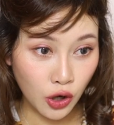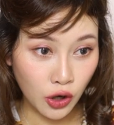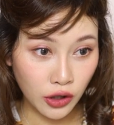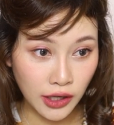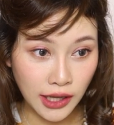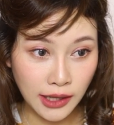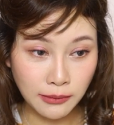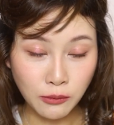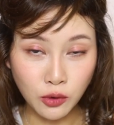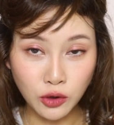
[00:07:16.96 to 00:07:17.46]
ช่อ
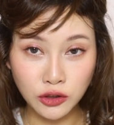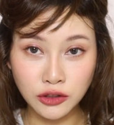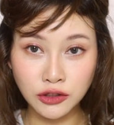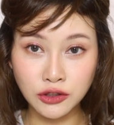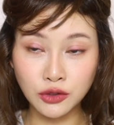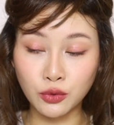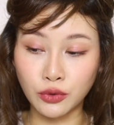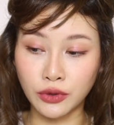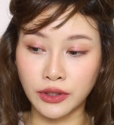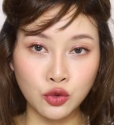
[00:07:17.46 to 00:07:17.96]
ด้านบน
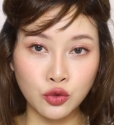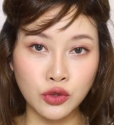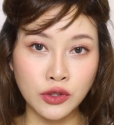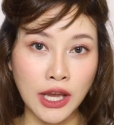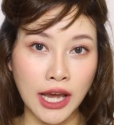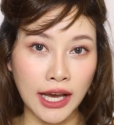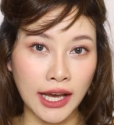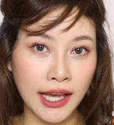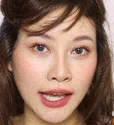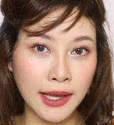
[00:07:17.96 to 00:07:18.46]
สุดจุน
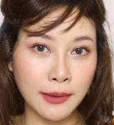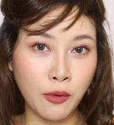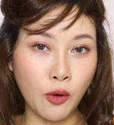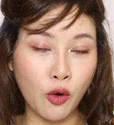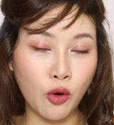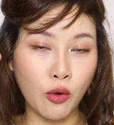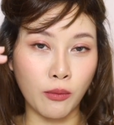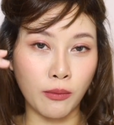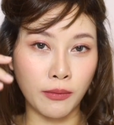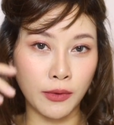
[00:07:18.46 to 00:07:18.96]
อยากให้
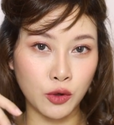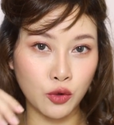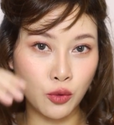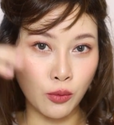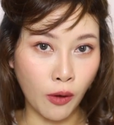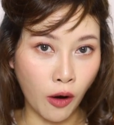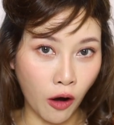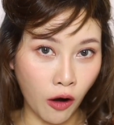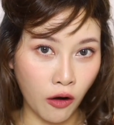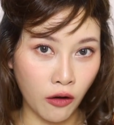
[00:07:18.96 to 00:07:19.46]
ผมมันดู
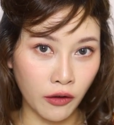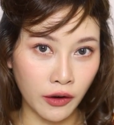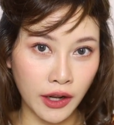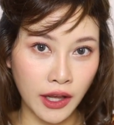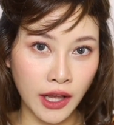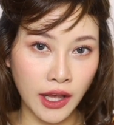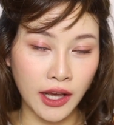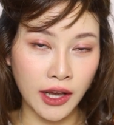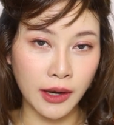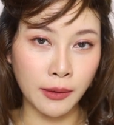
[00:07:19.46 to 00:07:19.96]
พอง
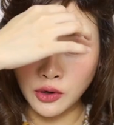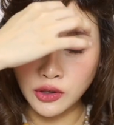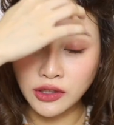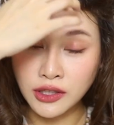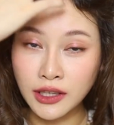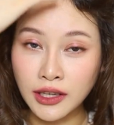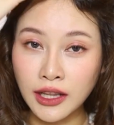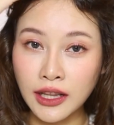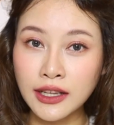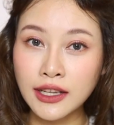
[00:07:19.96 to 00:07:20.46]
นะคะเพราะ
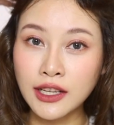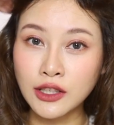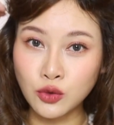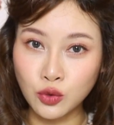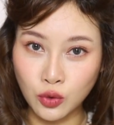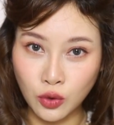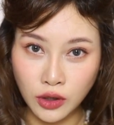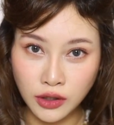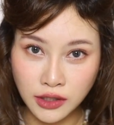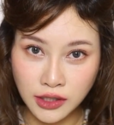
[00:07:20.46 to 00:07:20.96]
ฉะนั้นเนี่ย
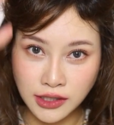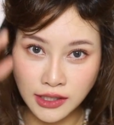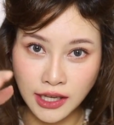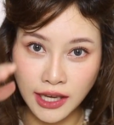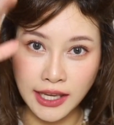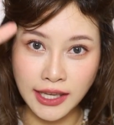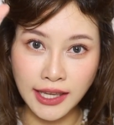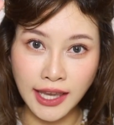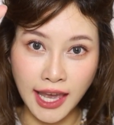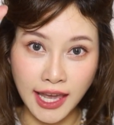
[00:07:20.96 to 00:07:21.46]
จุนก็จะ
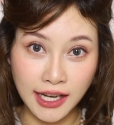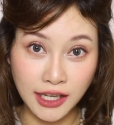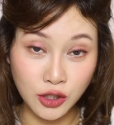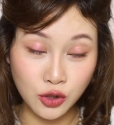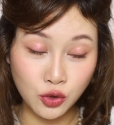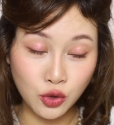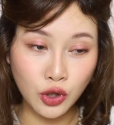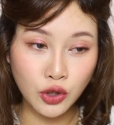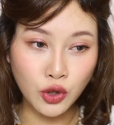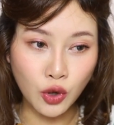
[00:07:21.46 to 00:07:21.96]
ใช้แกน
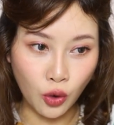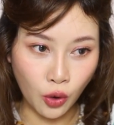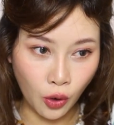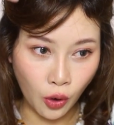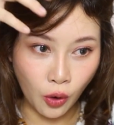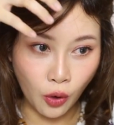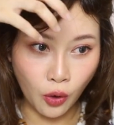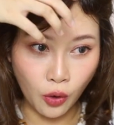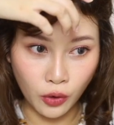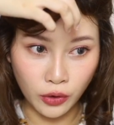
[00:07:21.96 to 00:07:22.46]
ที่ช่วยยก
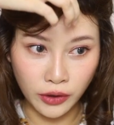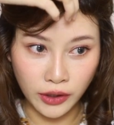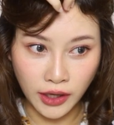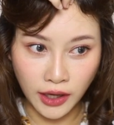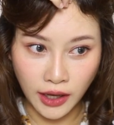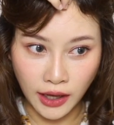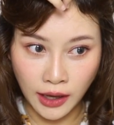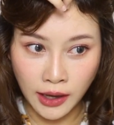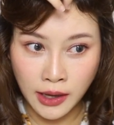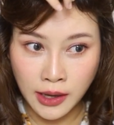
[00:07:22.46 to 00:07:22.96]
โคน
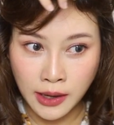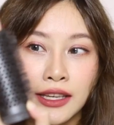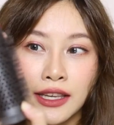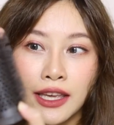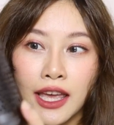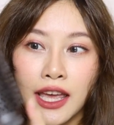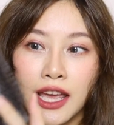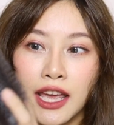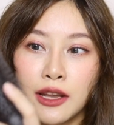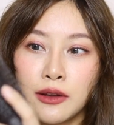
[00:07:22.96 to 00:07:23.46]
นะคะ
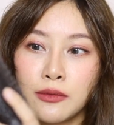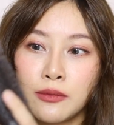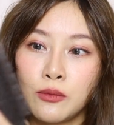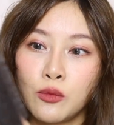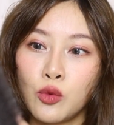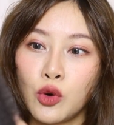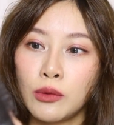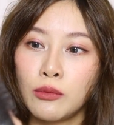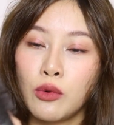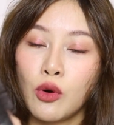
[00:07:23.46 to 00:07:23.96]
แกน
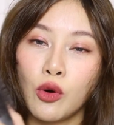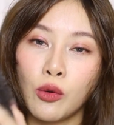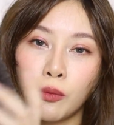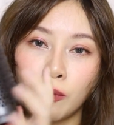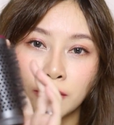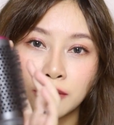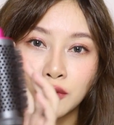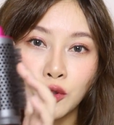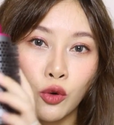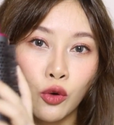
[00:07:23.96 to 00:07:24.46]
ม้วนผม
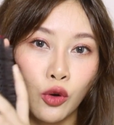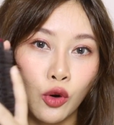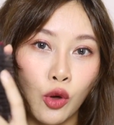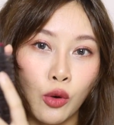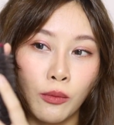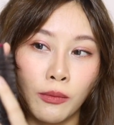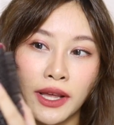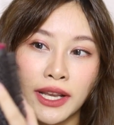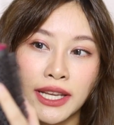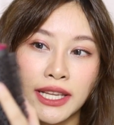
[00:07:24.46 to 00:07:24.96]
ทรงกล
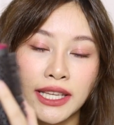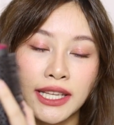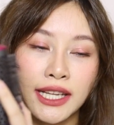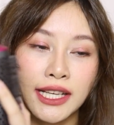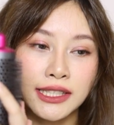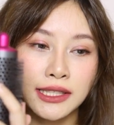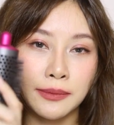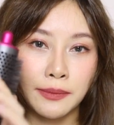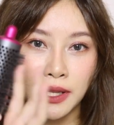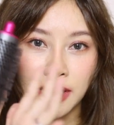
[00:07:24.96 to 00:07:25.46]
มอันนี้
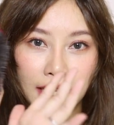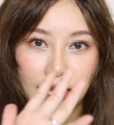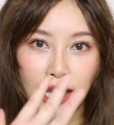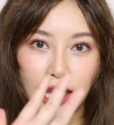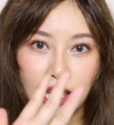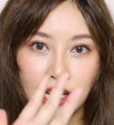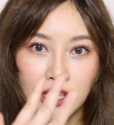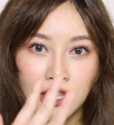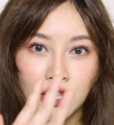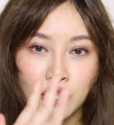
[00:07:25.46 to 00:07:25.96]
เนี่ยจะเป็นแก
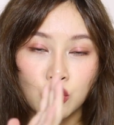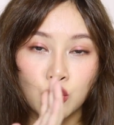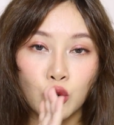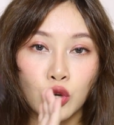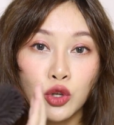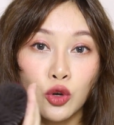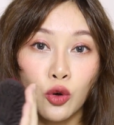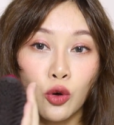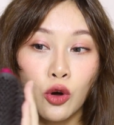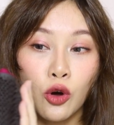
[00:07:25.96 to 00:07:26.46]
นที่ช่ว
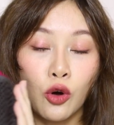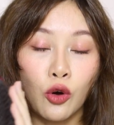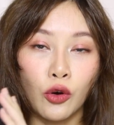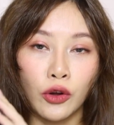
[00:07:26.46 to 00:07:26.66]
ยยกโค